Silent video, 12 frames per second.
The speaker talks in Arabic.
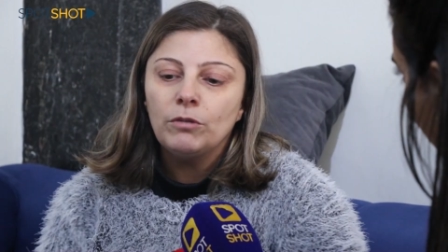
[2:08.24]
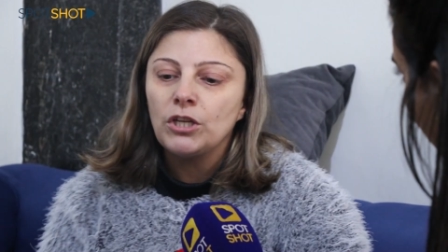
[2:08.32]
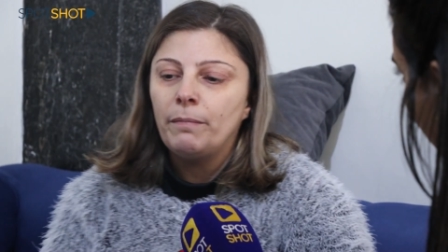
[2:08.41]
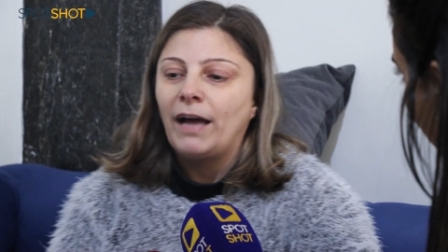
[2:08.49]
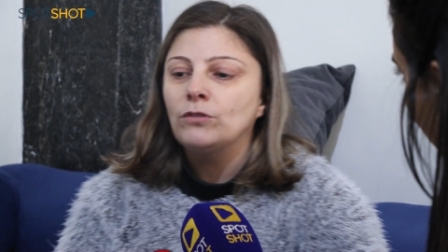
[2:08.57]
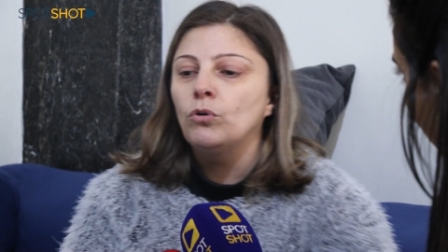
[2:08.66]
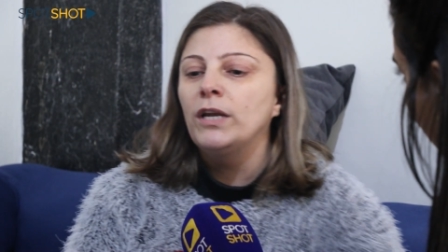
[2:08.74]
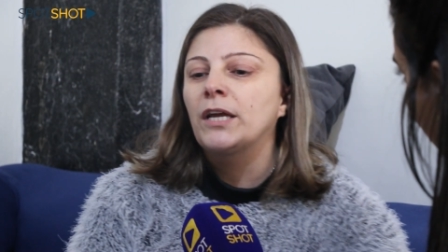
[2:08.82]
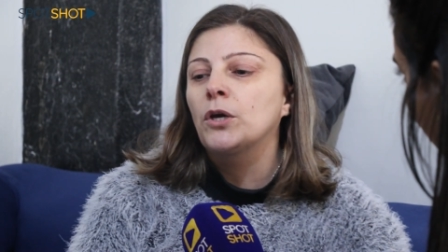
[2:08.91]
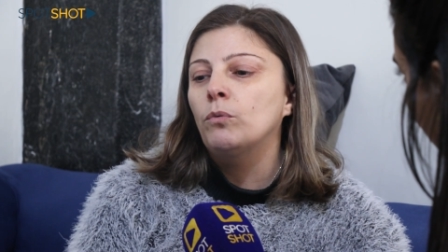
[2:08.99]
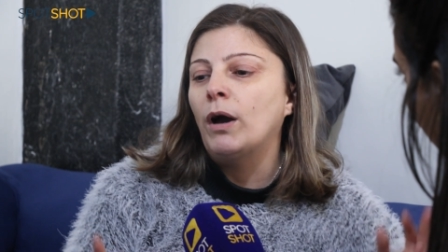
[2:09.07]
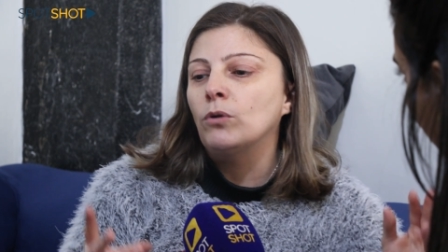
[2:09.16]
مش يبعثوا لي
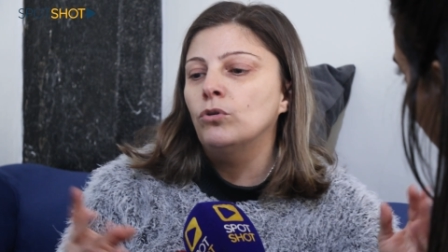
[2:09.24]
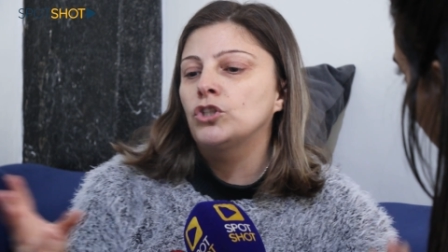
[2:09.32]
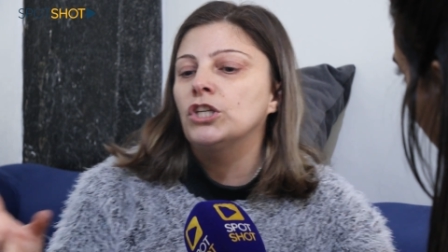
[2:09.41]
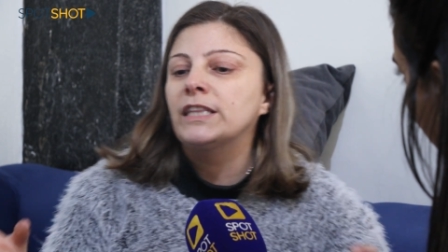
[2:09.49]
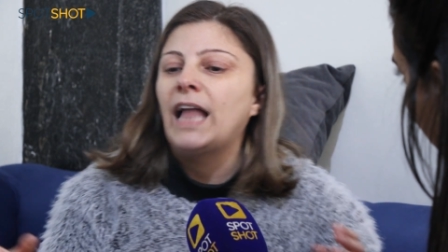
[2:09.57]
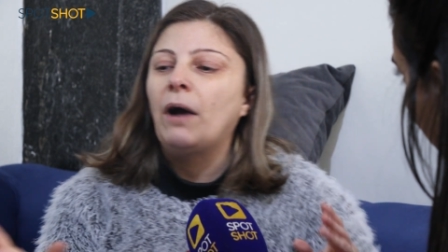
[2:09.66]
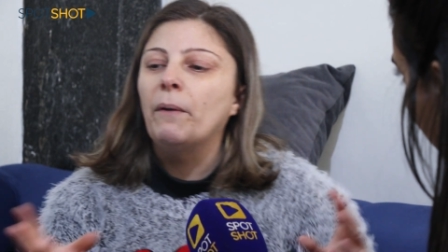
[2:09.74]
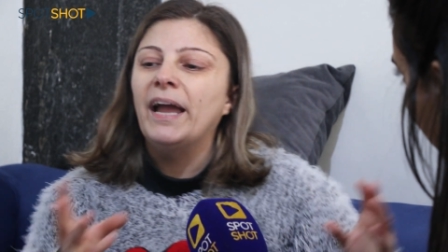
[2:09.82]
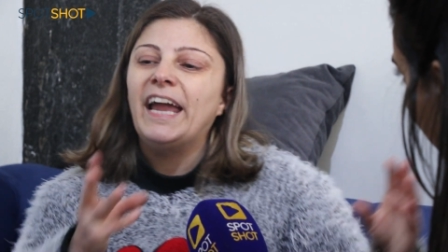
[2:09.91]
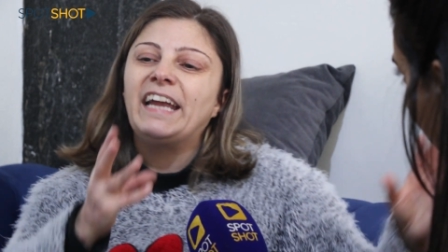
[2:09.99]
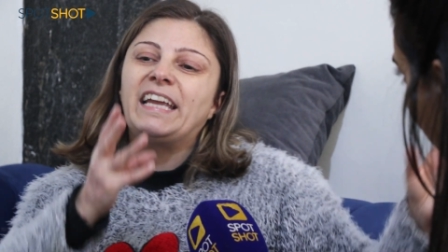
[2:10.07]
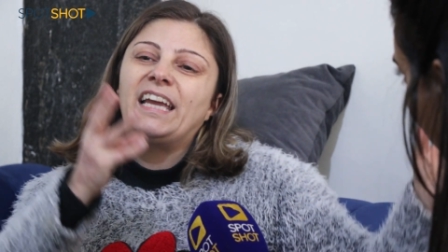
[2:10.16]
كرواروج يطلعوا
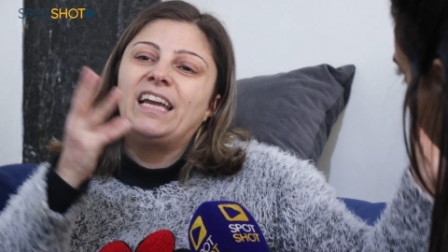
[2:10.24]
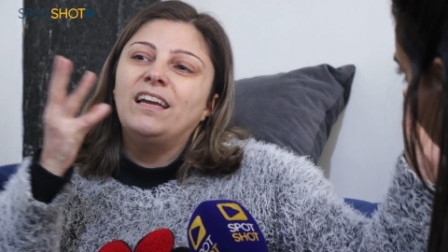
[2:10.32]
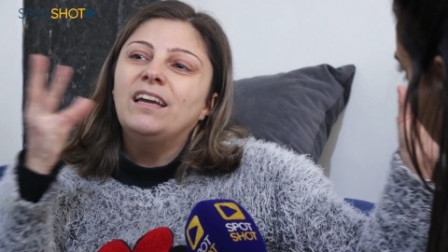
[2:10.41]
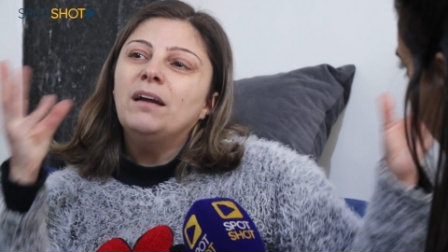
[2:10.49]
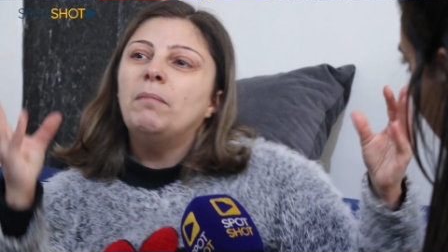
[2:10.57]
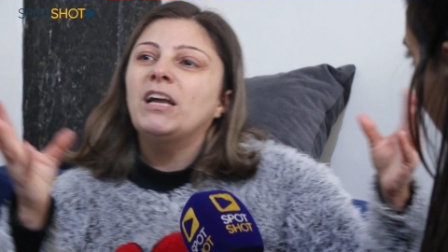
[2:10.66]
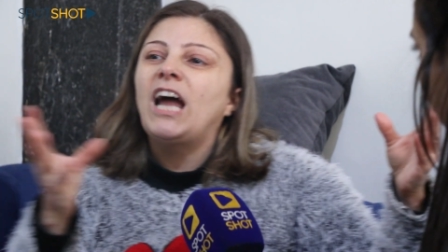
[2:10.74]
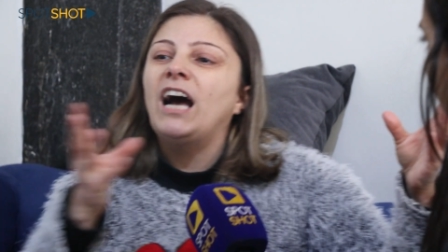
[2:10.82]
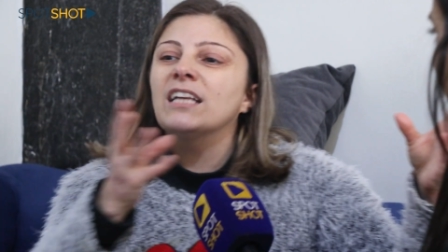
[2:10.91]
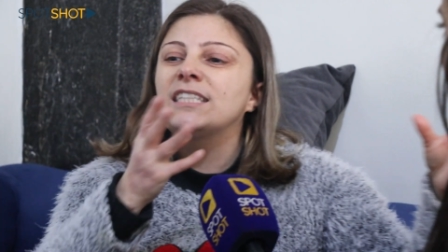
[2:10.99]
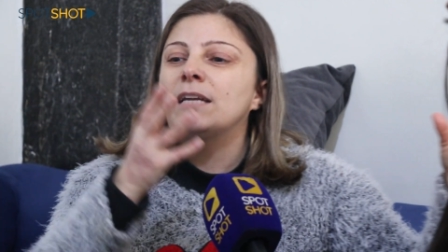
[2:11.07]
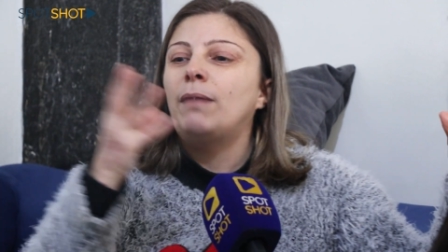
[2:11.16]
هيك
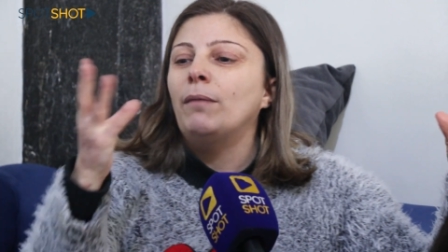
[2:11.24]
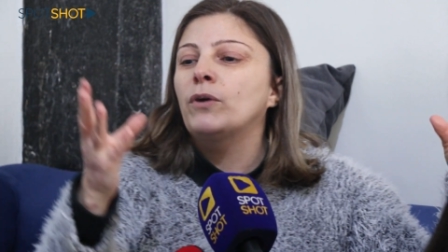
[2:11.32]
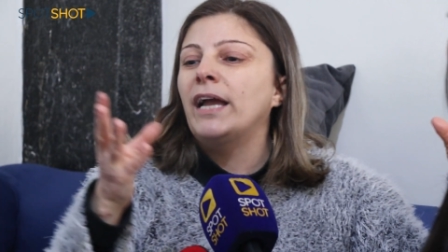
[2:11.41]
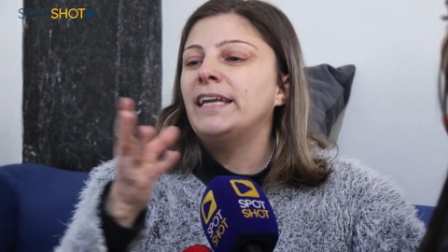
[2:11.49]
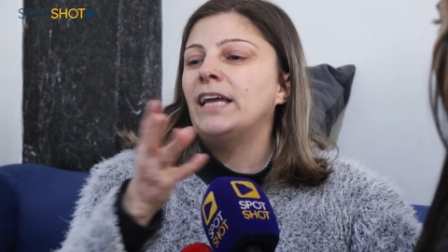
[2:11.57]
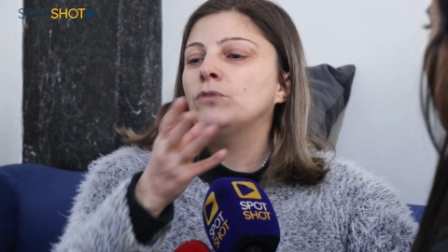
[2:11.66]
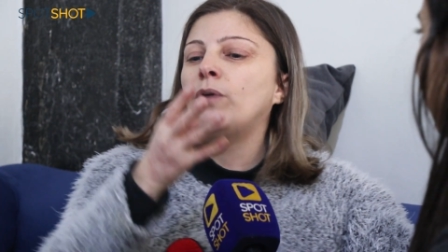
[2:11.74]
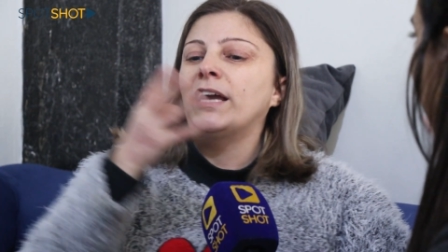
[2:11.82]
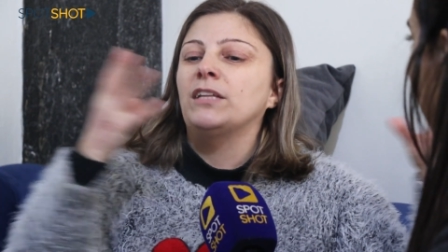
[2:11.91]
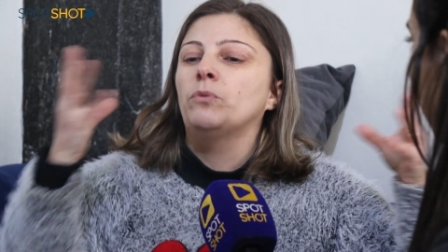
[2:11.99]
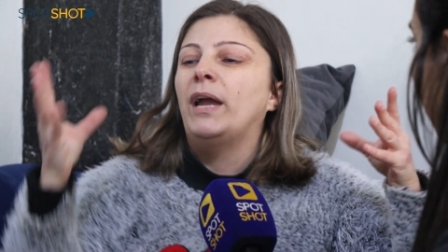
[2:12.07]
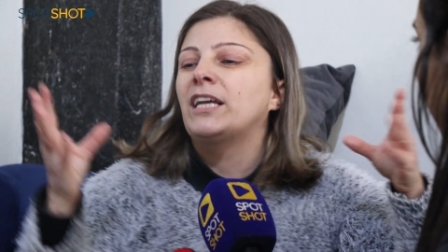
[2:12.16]
مناظر مع بوكيات
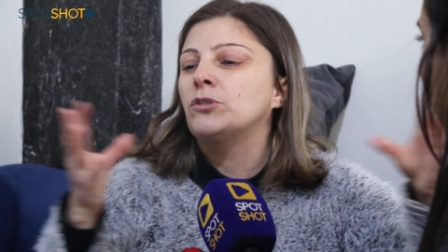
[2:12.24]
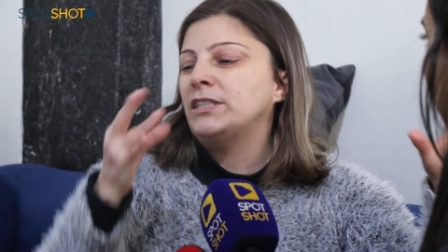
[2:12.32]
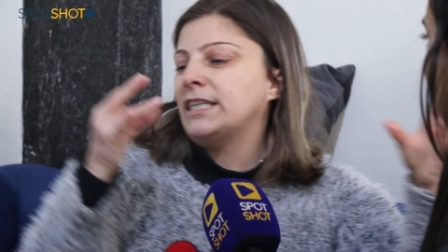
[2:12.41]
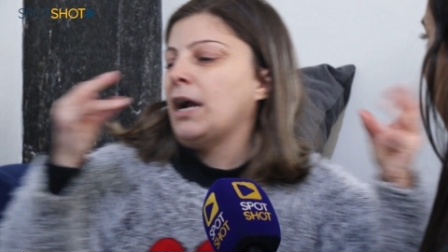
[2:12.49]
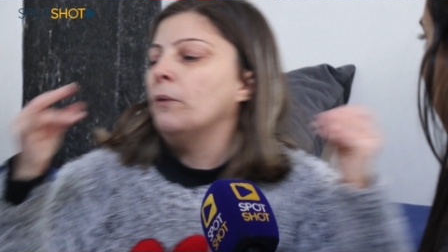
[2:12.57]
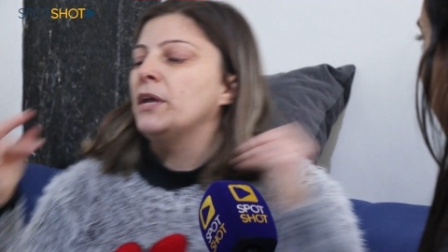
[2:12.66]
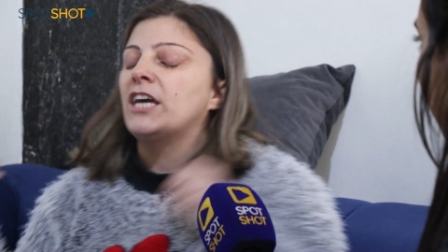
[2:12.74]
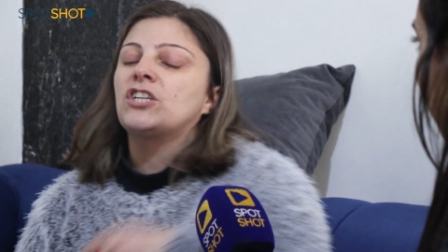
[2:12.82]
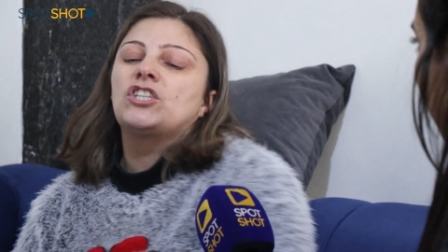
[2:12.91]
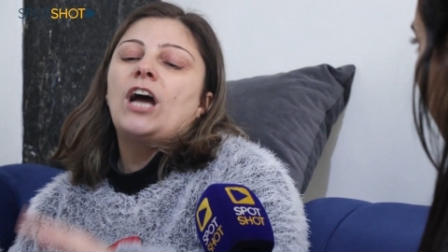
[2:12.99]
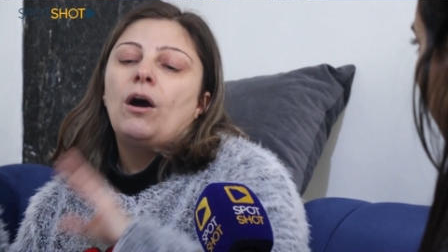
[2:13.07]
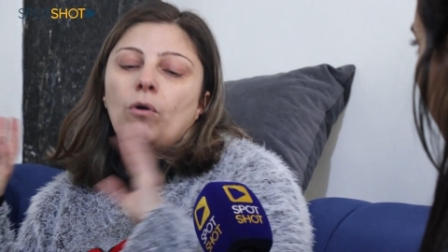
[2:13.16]
ورد واكزوتيكا
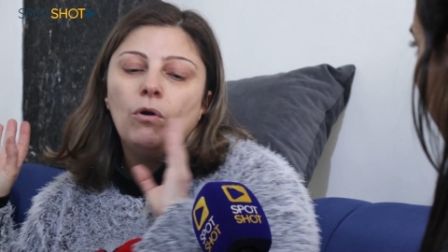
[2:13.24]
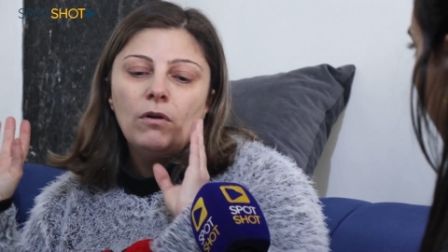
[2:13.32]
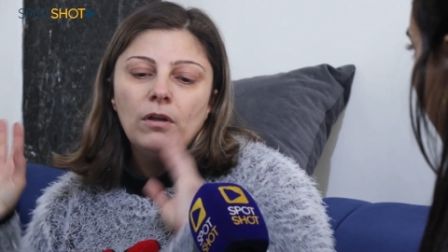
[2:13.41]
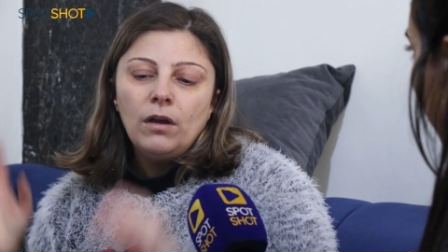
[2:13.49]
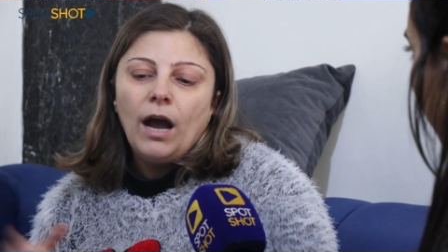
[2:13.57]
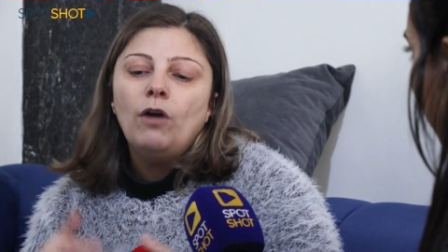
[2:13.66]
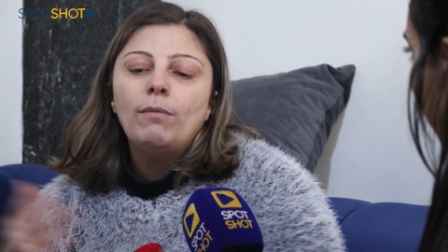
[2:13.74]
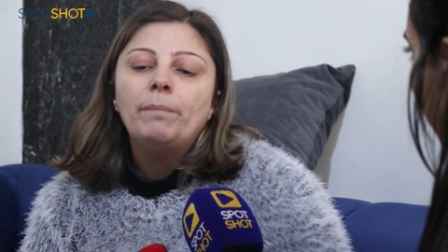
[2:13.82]
ويرجعوا هاو